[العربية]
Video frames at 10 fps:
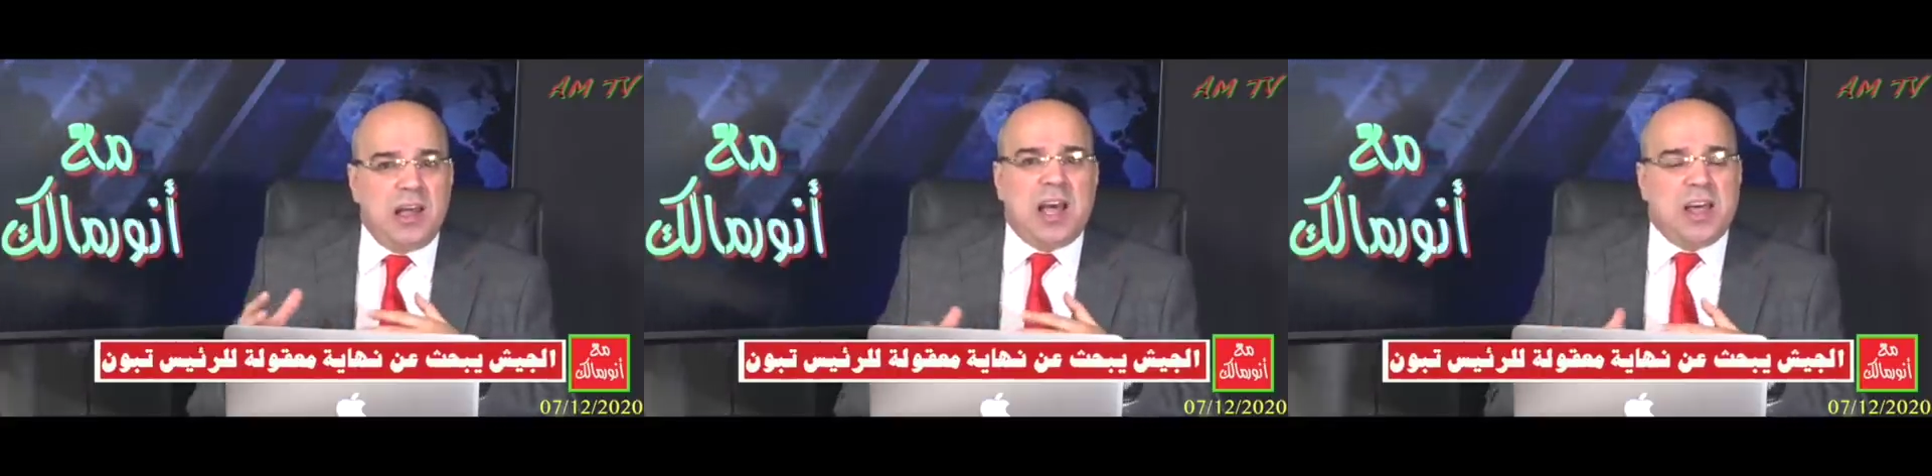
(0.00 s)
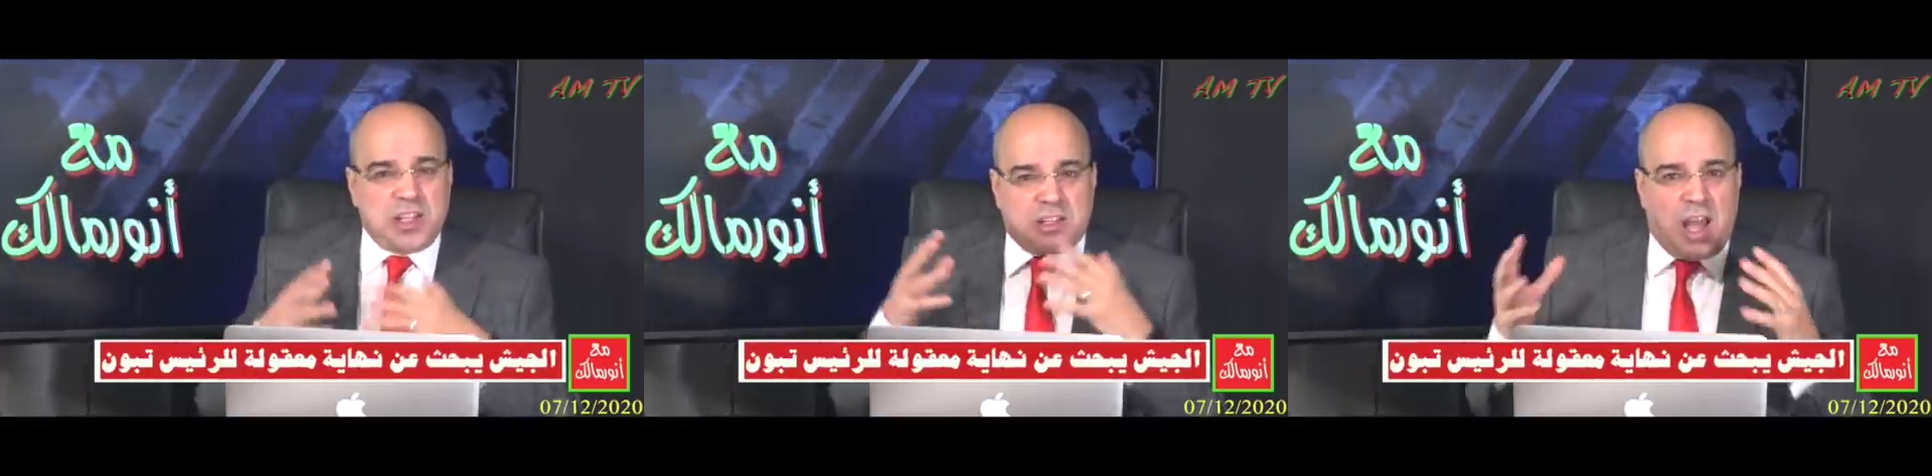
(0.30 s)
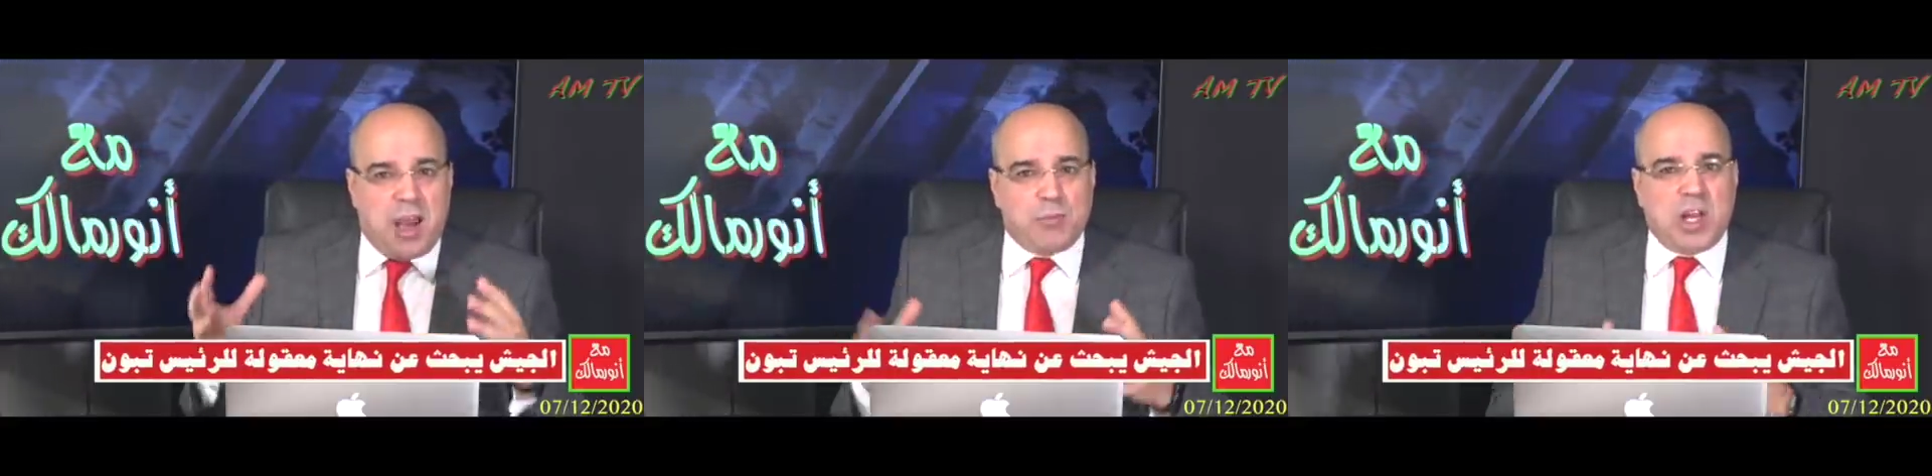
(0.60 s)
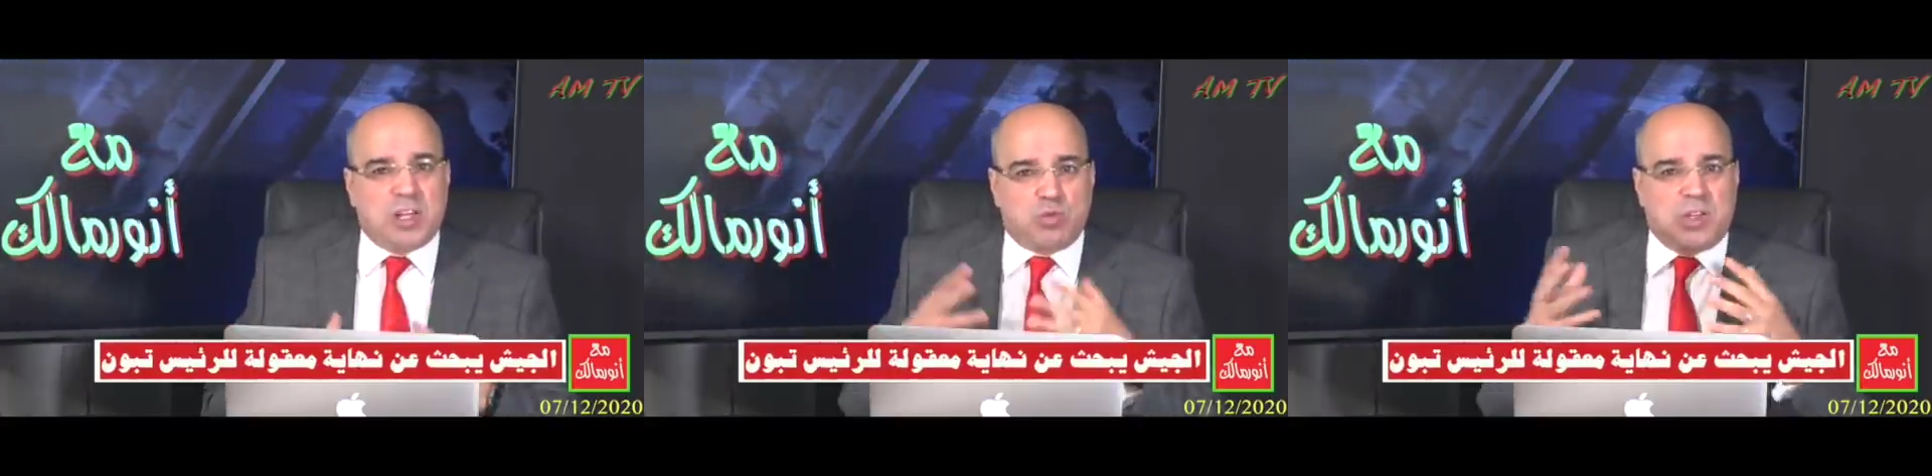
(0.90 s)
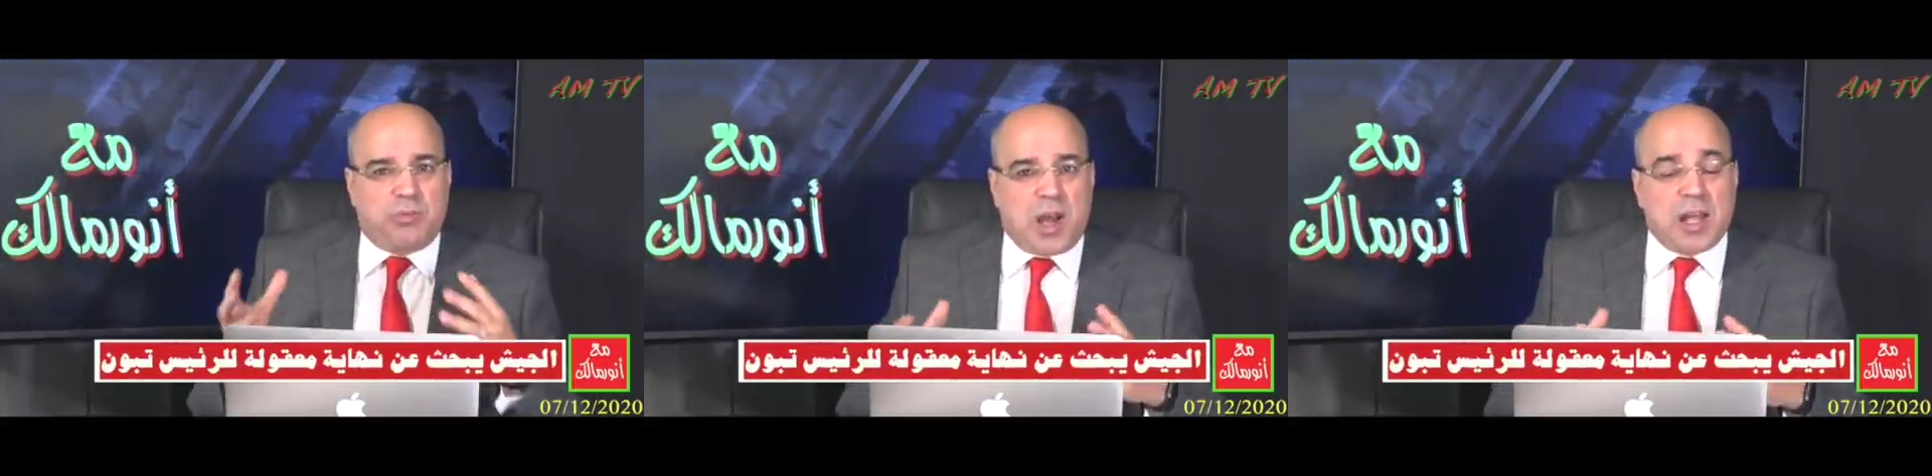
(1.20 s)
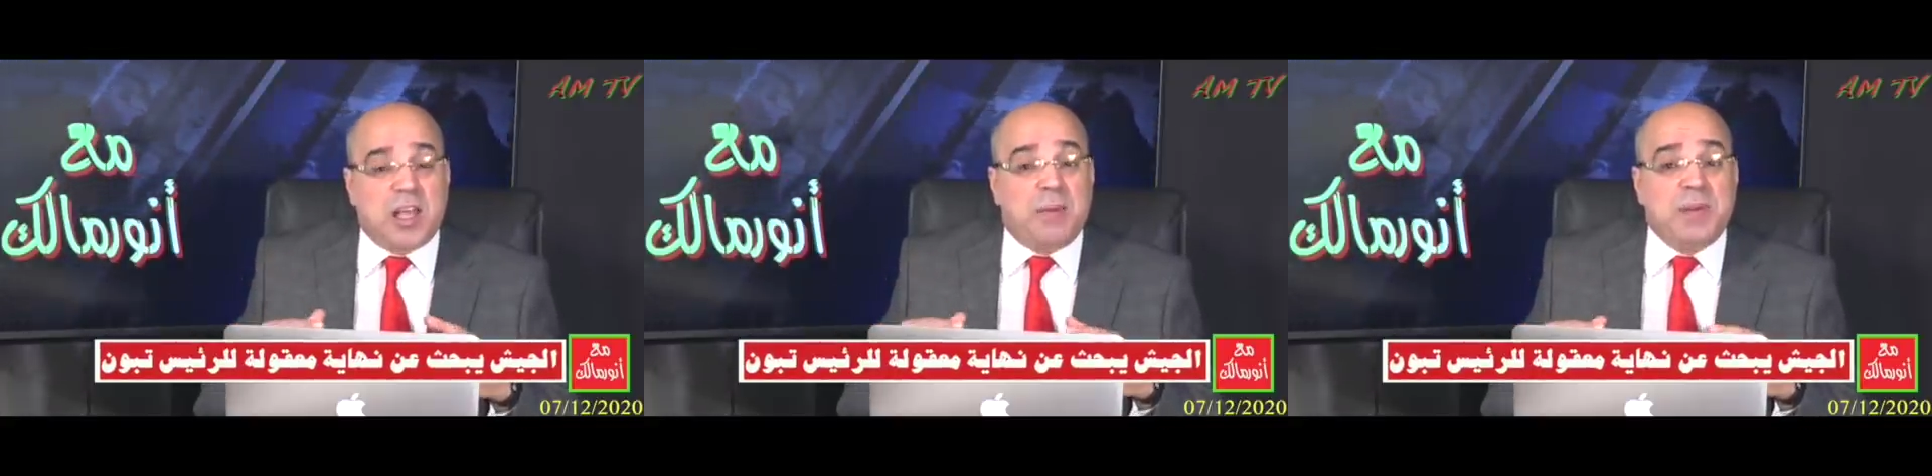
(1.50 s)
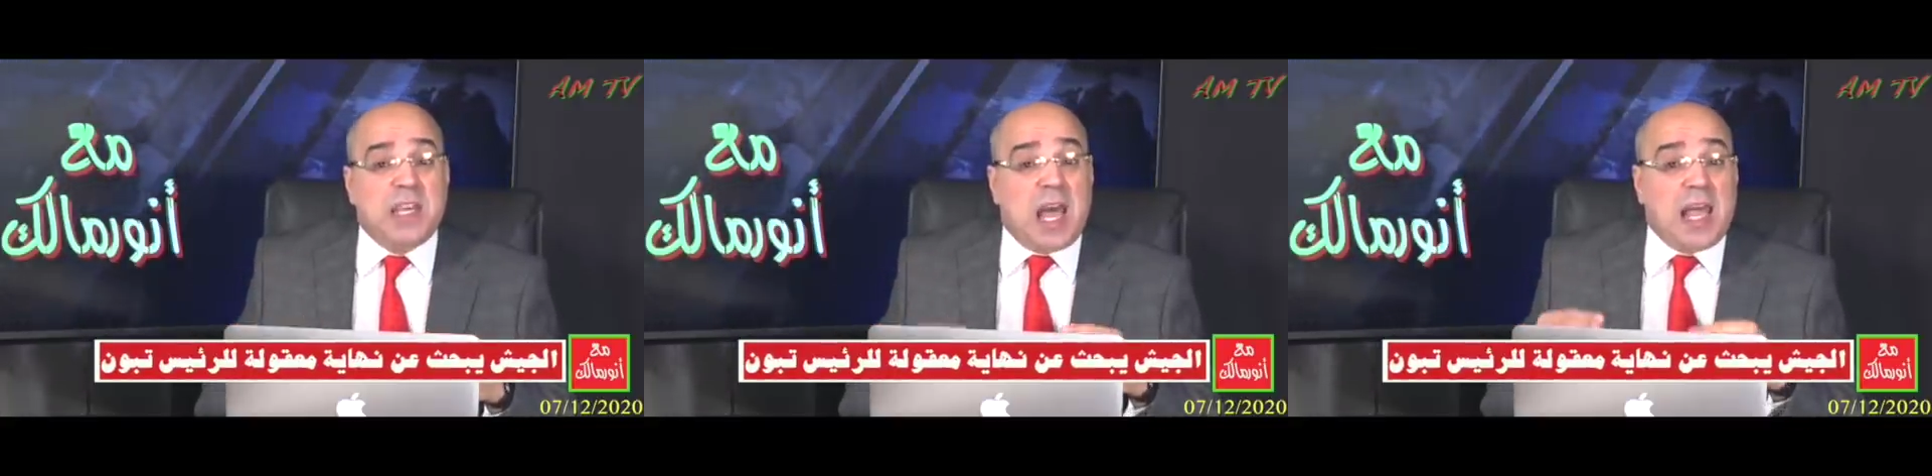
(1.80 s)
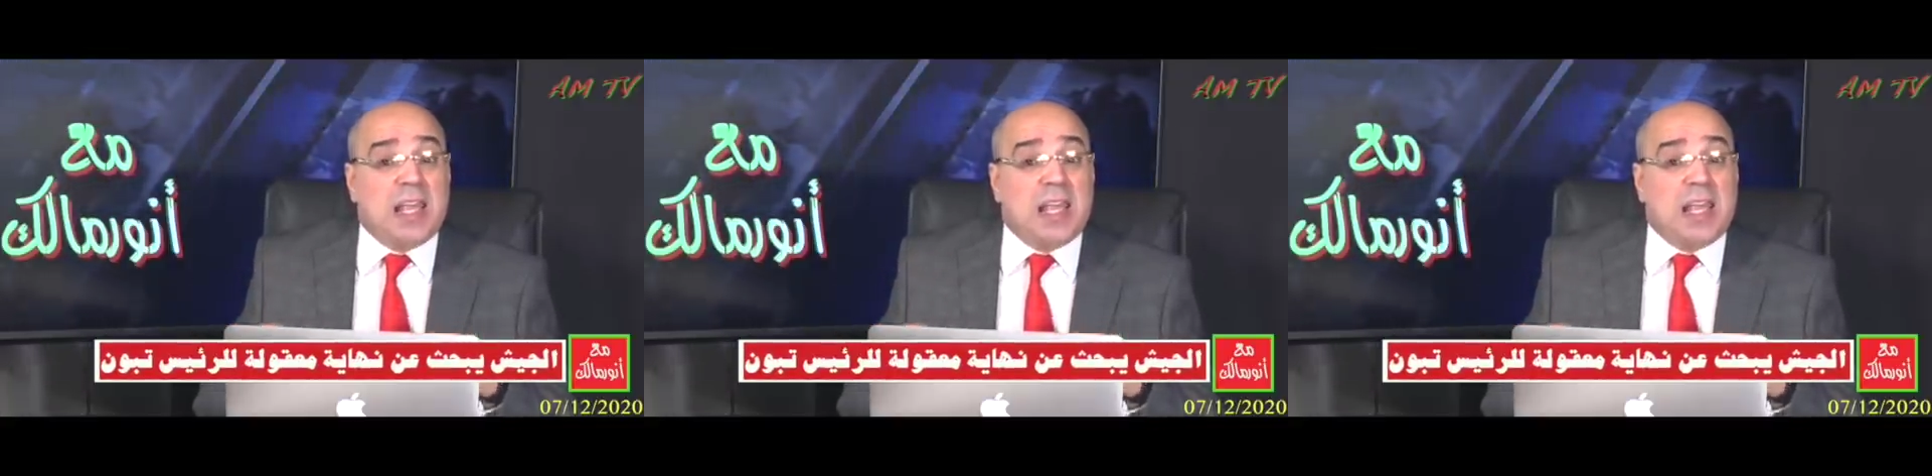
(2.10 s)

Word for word: قضية تعاملات واتفاقات أمنية